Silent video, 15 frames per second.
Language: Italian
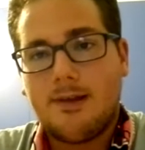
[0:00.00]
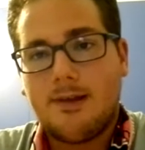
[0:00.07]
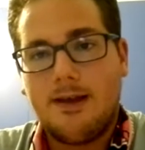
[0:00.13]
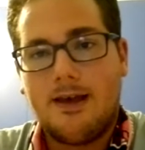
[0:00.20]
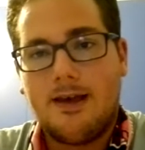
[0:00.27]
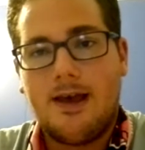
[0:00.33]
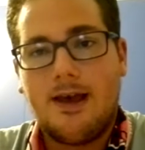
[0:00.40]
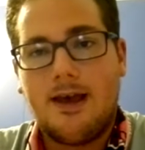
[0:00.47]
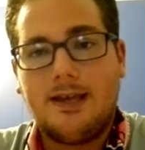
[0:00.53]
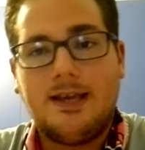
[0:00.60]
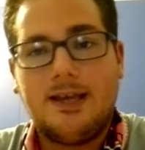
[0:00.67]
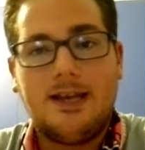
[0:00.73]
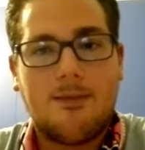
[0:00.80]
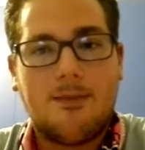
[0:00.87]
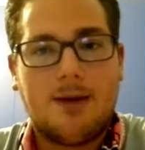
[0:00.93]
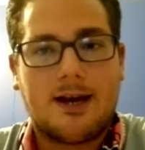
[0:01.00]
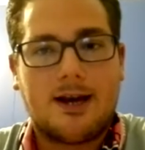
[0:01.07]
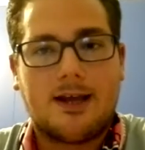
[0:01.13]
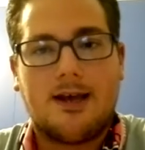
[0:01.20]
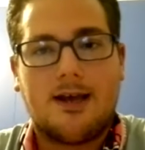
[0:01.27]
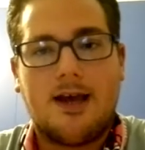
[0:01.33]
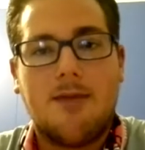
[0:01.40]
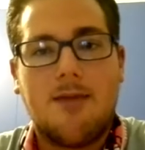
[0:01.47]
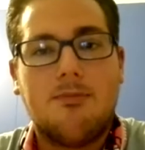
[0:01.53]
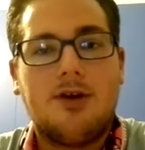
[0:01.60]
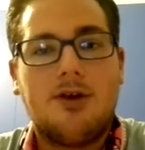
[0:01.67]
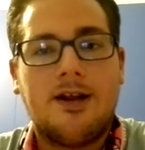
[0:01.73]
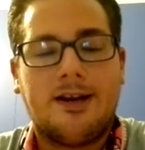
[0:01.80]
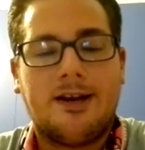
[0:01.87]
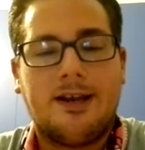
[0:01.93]
eh, Iliemark e
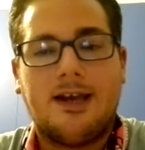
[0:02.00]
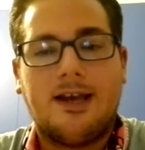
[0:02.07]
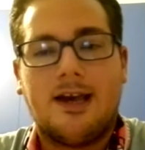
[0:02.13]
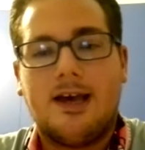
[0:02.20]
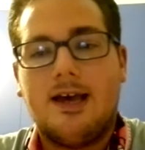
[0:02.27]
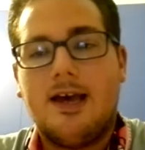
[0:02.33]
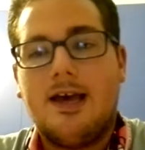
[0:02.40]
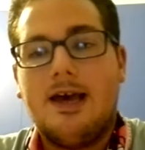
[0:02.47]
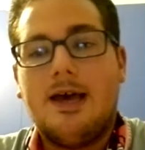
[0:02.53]
Bruno Enrique,